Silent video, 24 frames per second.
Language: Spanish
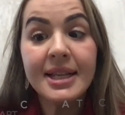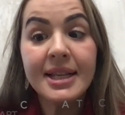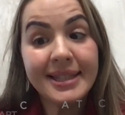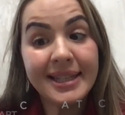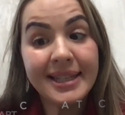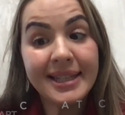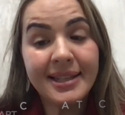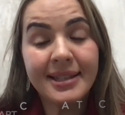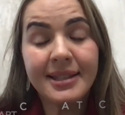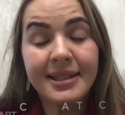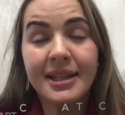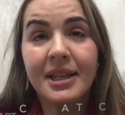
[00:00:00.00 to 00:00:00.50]

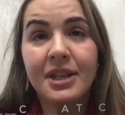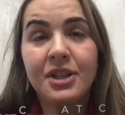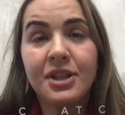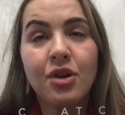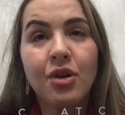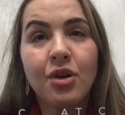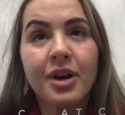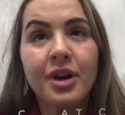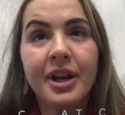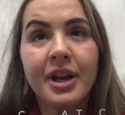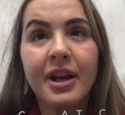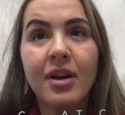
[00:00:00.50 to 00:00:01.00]
Sí, sí,
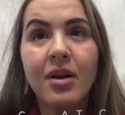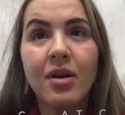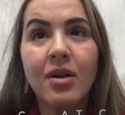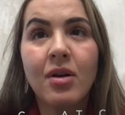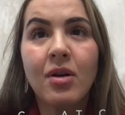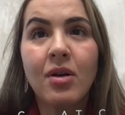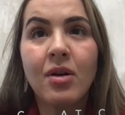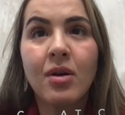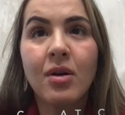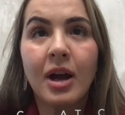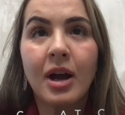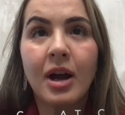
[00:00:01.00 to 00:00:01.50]
yo
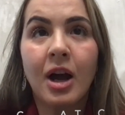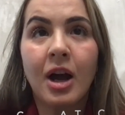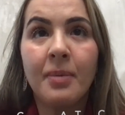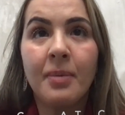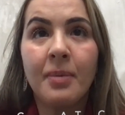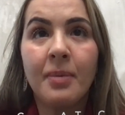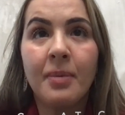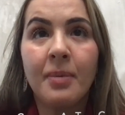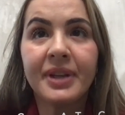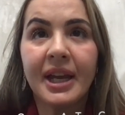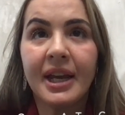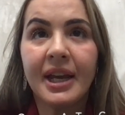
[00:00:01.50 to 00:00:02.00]
creo
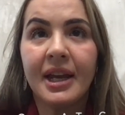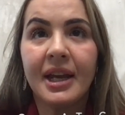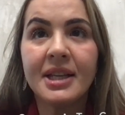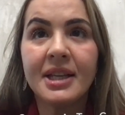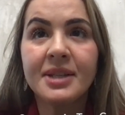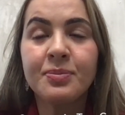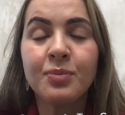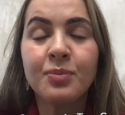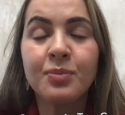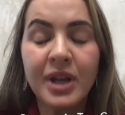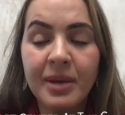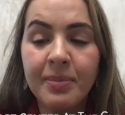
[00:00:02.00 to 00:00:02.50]
que
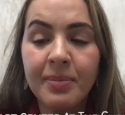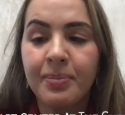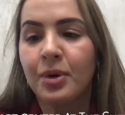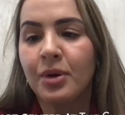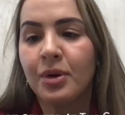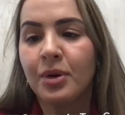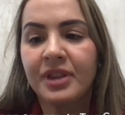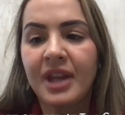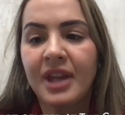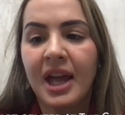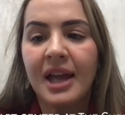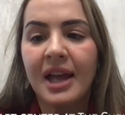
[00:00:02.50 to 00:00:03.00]
es muy
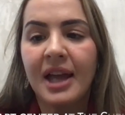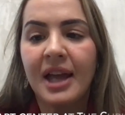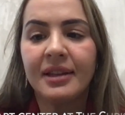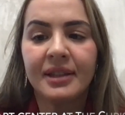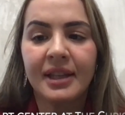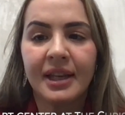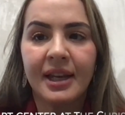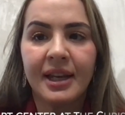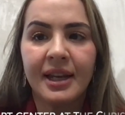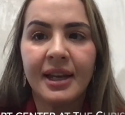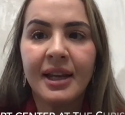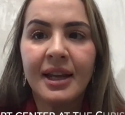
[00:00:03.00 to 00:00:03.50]

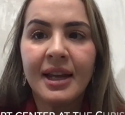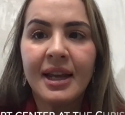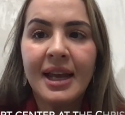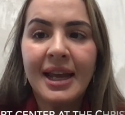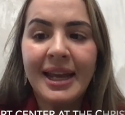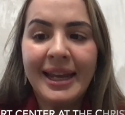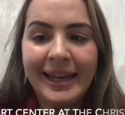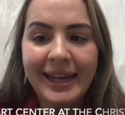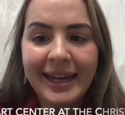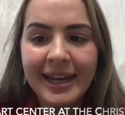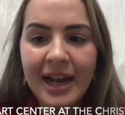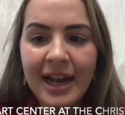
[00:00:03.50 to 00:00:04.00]
importante
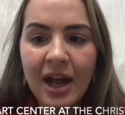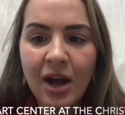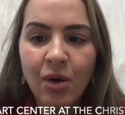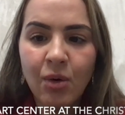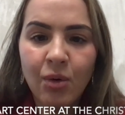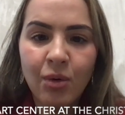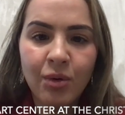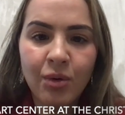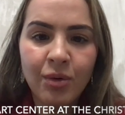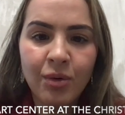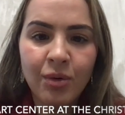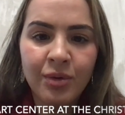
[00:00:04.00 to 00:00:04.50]
ir a
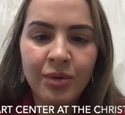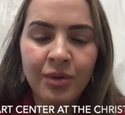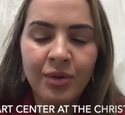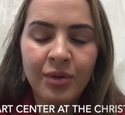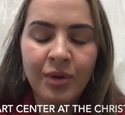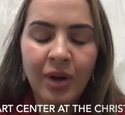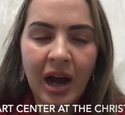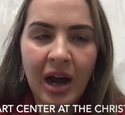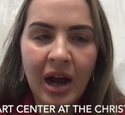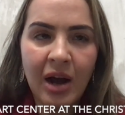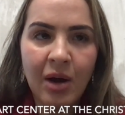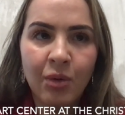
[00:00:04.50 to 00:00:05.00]

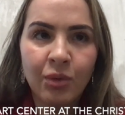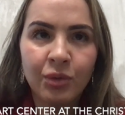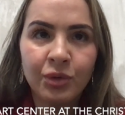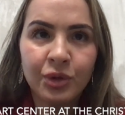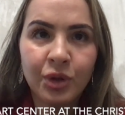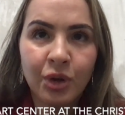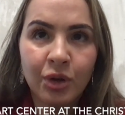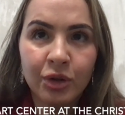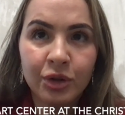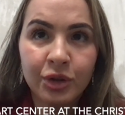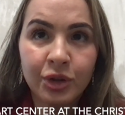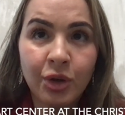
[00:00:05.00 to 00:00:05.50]
un, a un
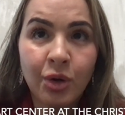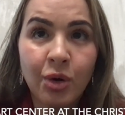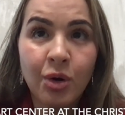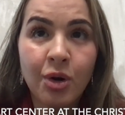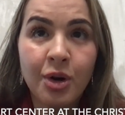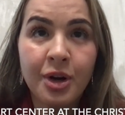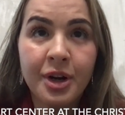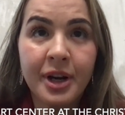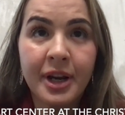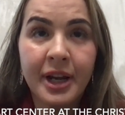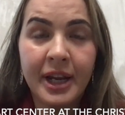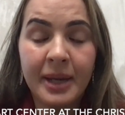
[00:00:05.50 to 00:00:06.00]

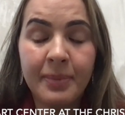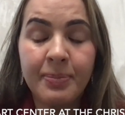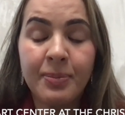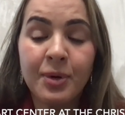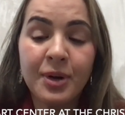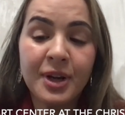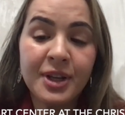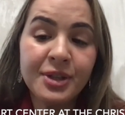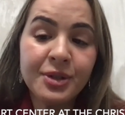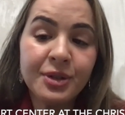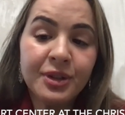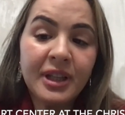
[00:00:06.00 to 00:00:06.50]
doctor y
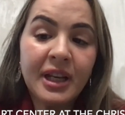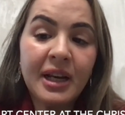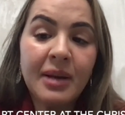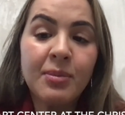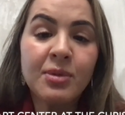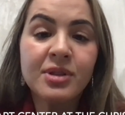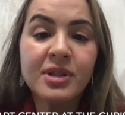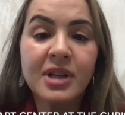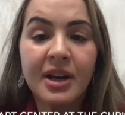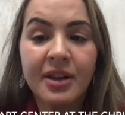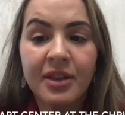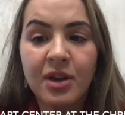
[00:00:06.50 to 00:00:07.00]
por eso
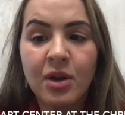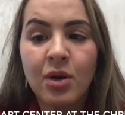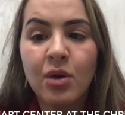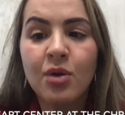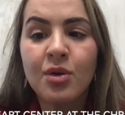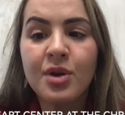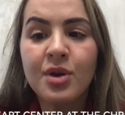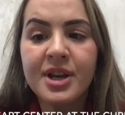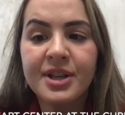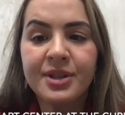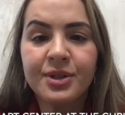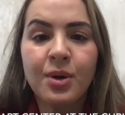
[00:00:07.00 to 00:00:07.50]
tenemos
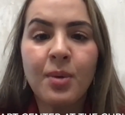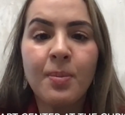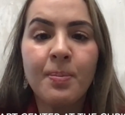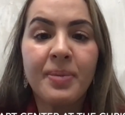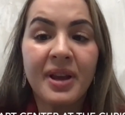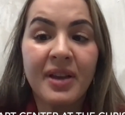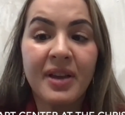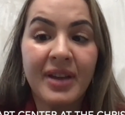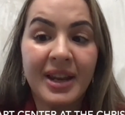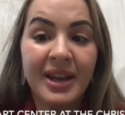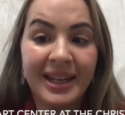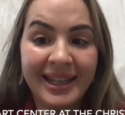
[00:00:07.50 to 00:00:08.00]
cardiólogos que son
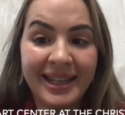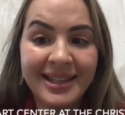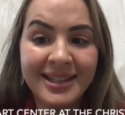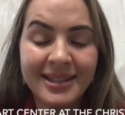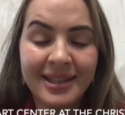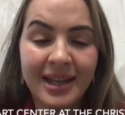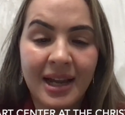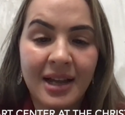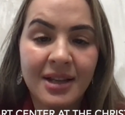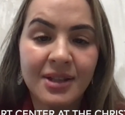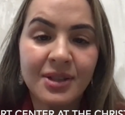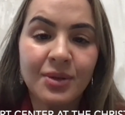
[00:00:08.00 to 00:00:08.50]

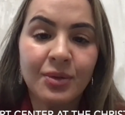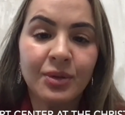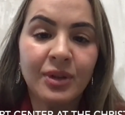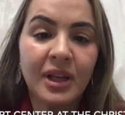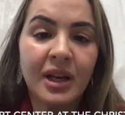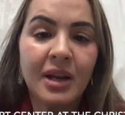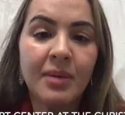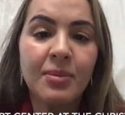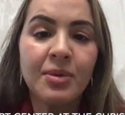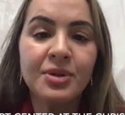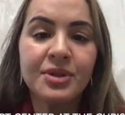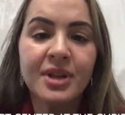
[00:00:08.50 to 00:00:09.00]
prevenistas o
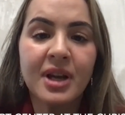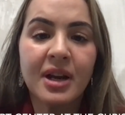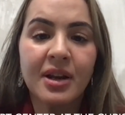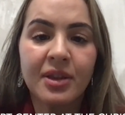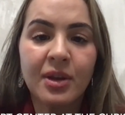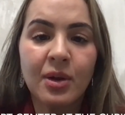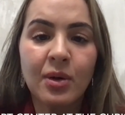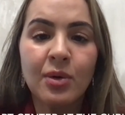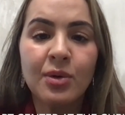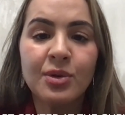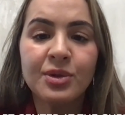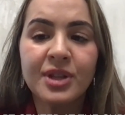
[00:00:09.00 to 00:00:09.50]
tenemos
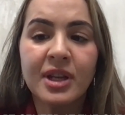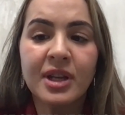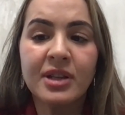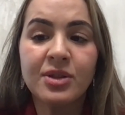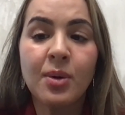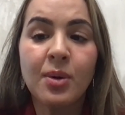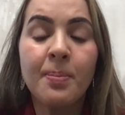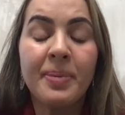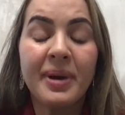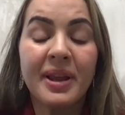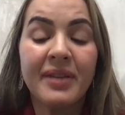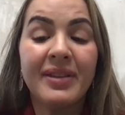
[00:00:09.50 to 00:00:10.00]
cardiólogos que
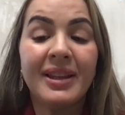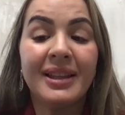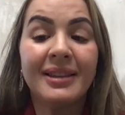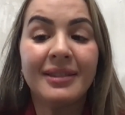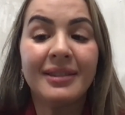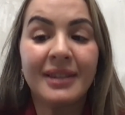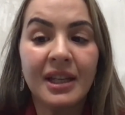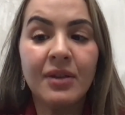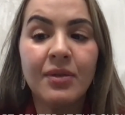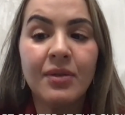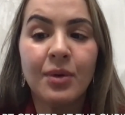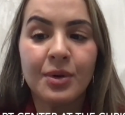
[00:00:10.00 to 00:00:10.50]
son
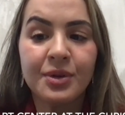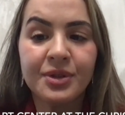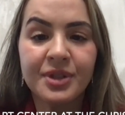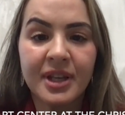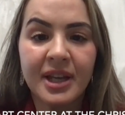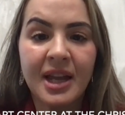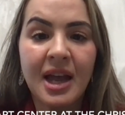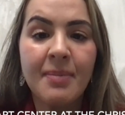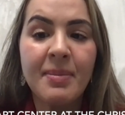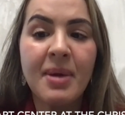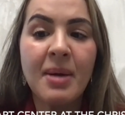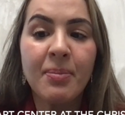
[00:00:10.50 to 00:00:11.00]
preventivos,
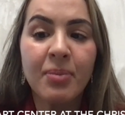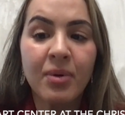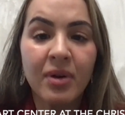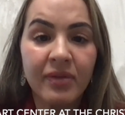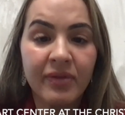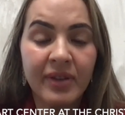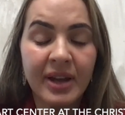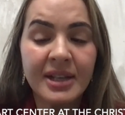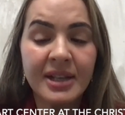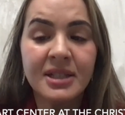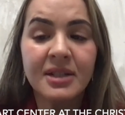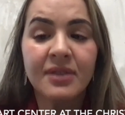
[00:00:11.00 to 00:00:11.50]
se llaman
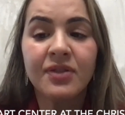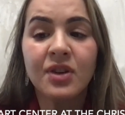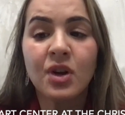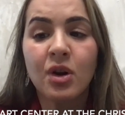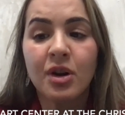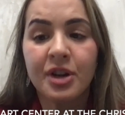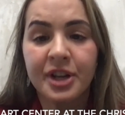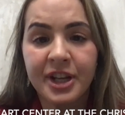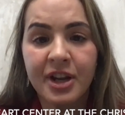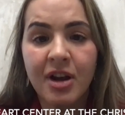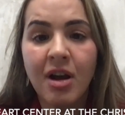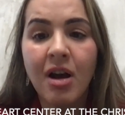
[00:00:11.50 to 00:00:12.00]
preventive
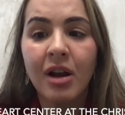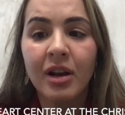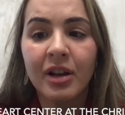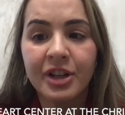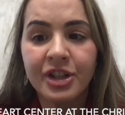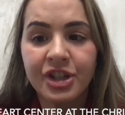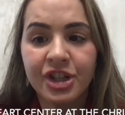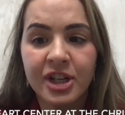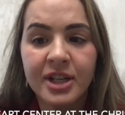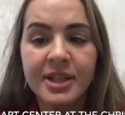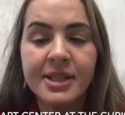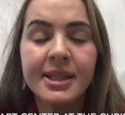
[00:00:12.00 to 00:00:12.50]

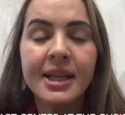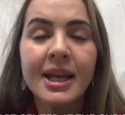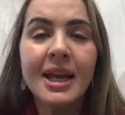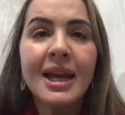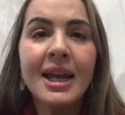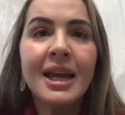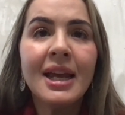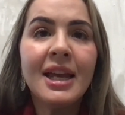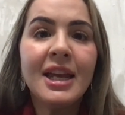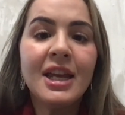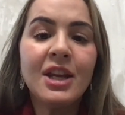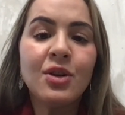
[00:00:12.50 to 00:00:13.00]
cardiologists
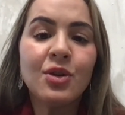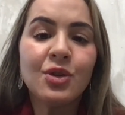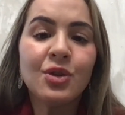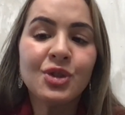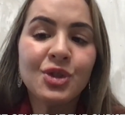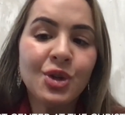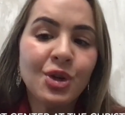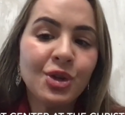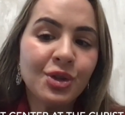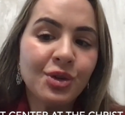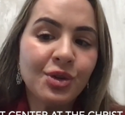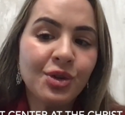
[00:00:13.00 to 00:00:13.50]
y
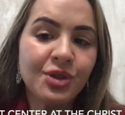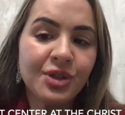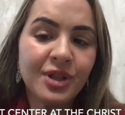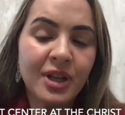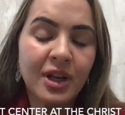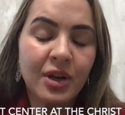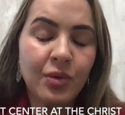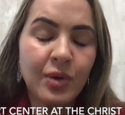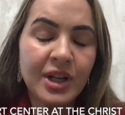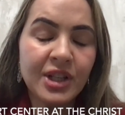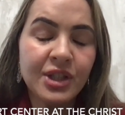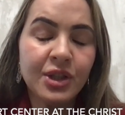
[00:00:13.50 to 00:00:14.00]
nosotros
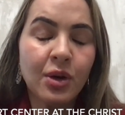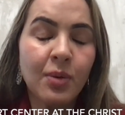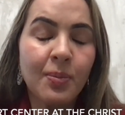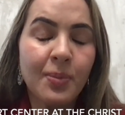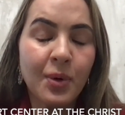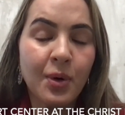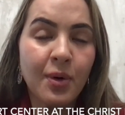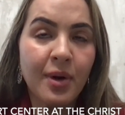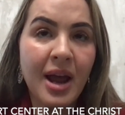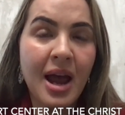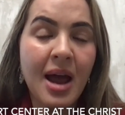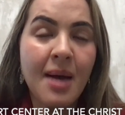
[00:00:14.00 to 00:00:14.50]
en nuestro
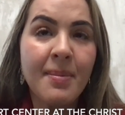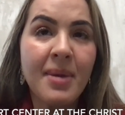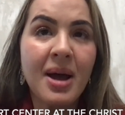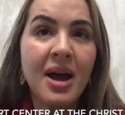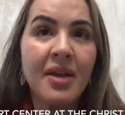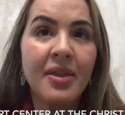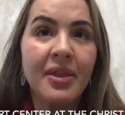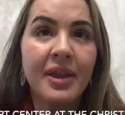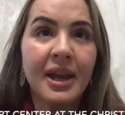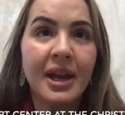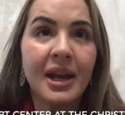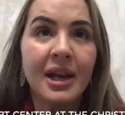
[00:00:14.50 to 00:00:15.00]

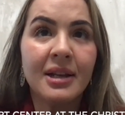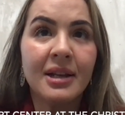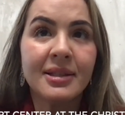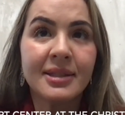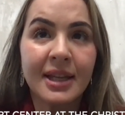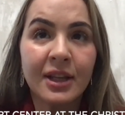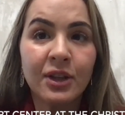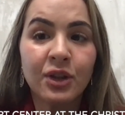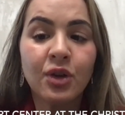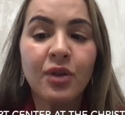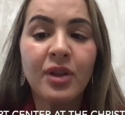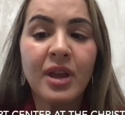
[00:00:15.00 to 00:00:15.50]
programa del
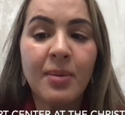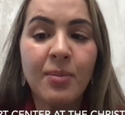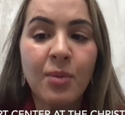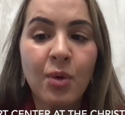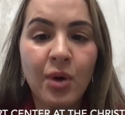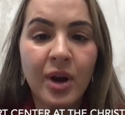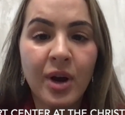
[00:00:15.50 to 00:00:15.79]
Centro de